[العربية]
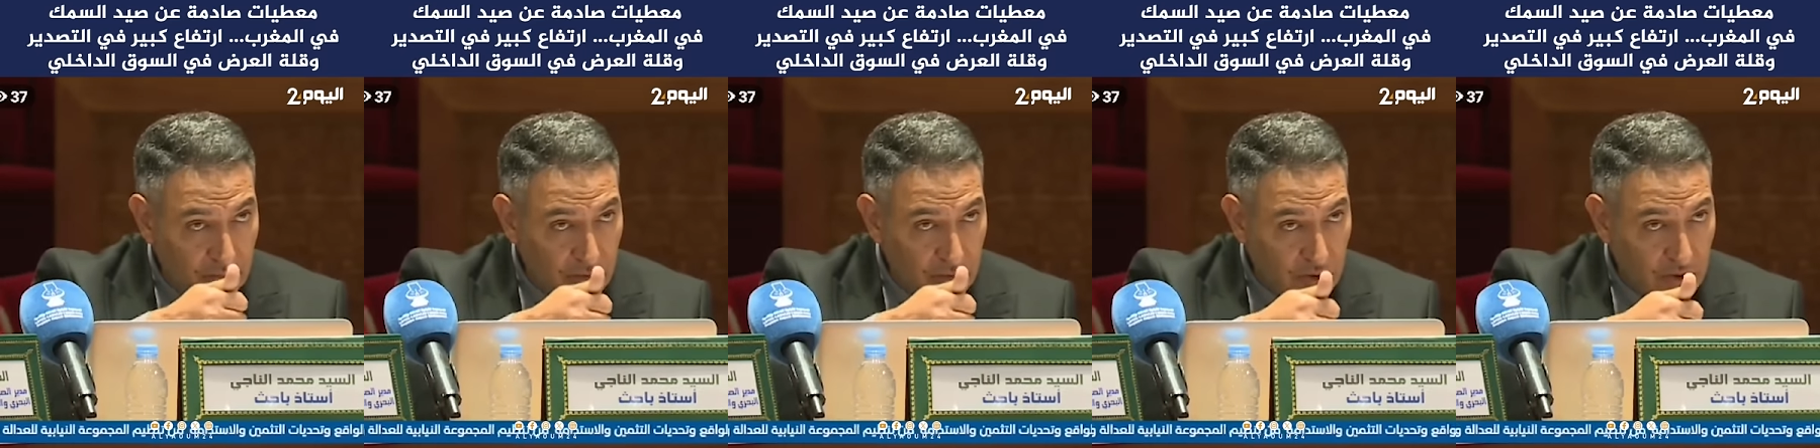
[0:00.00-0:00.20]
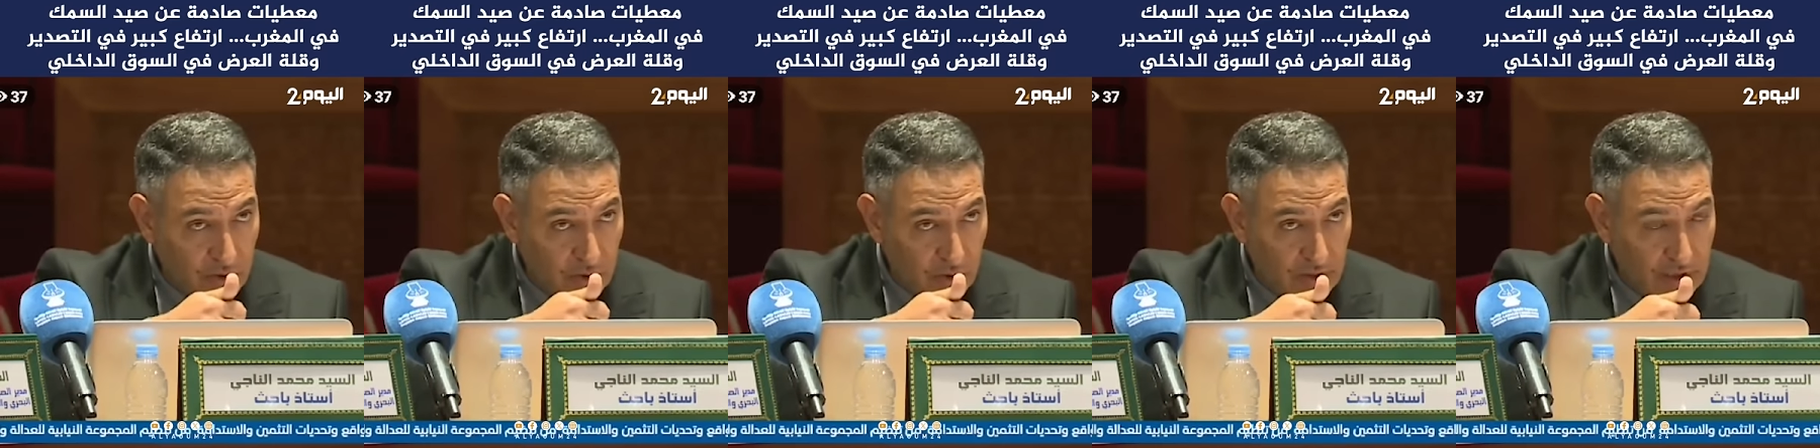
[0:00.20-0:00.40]

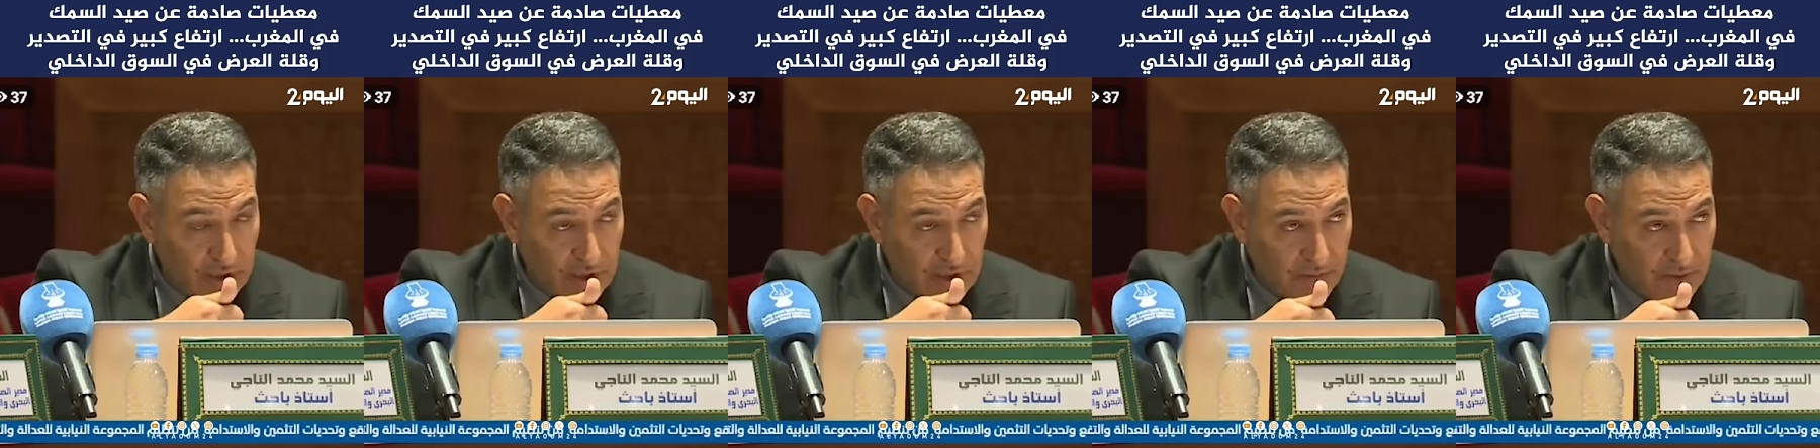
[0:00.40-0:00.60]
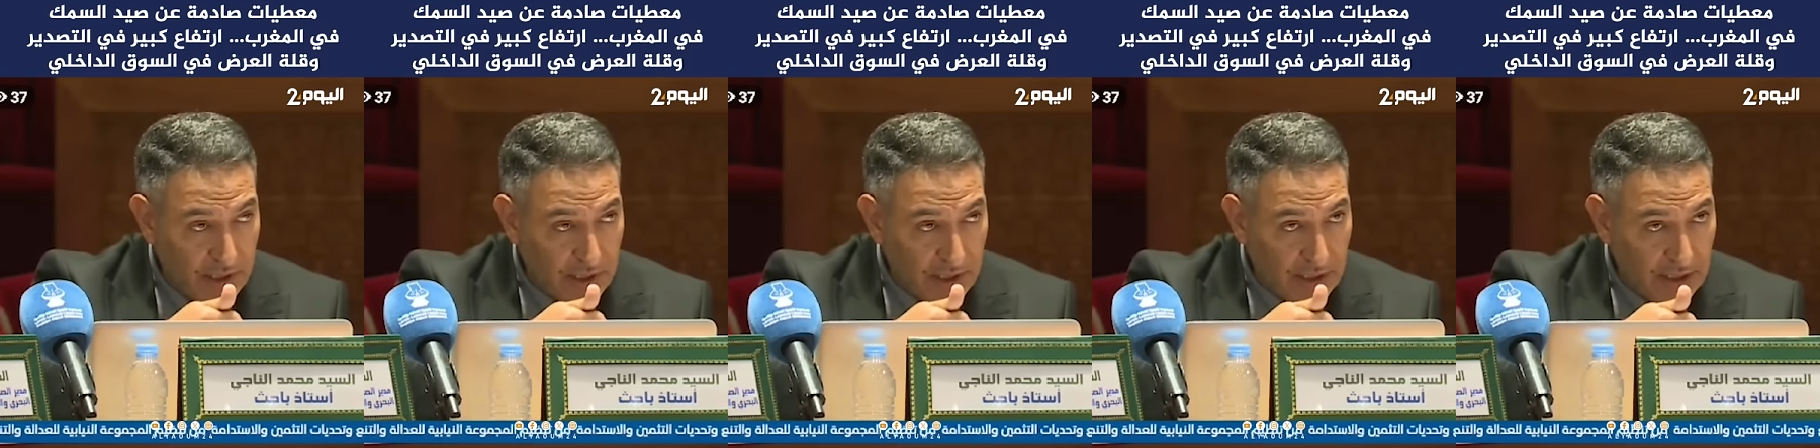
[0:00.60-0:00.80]
الشغل
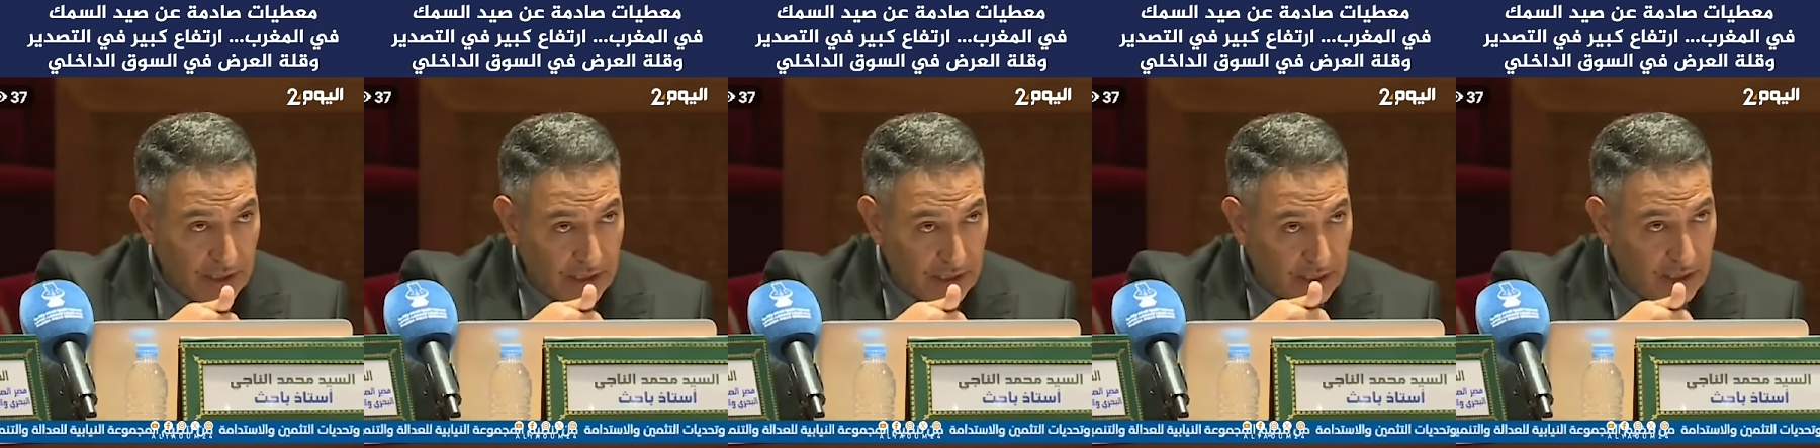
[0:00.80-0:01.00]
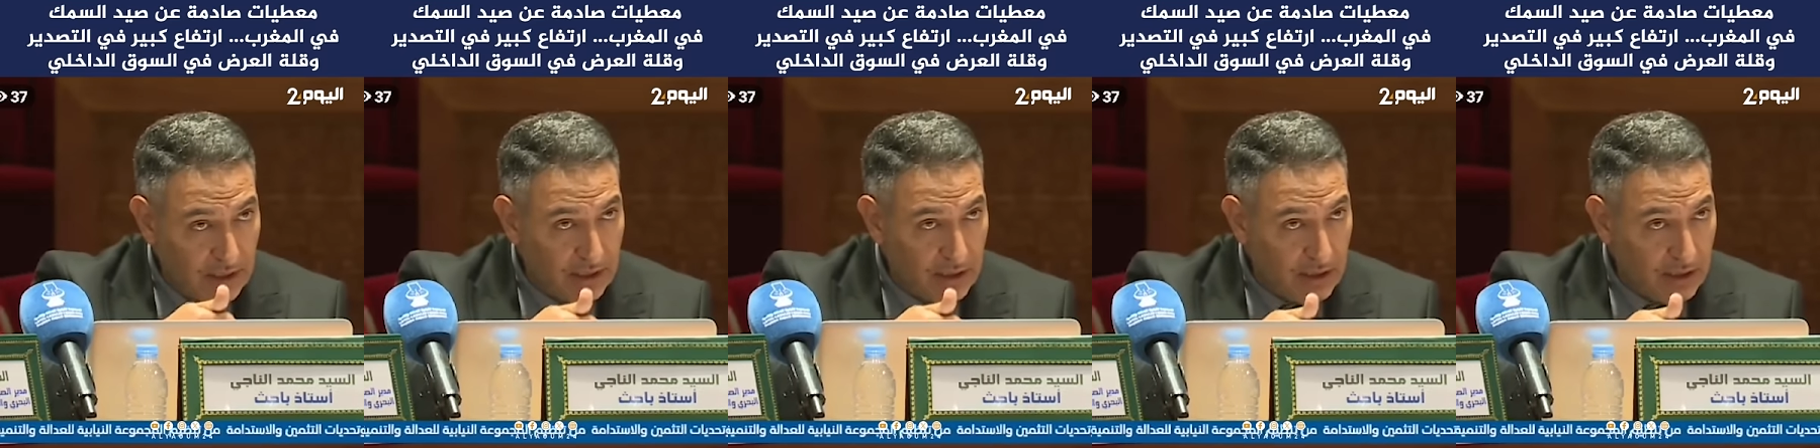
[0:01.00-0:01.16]
كتبان لكن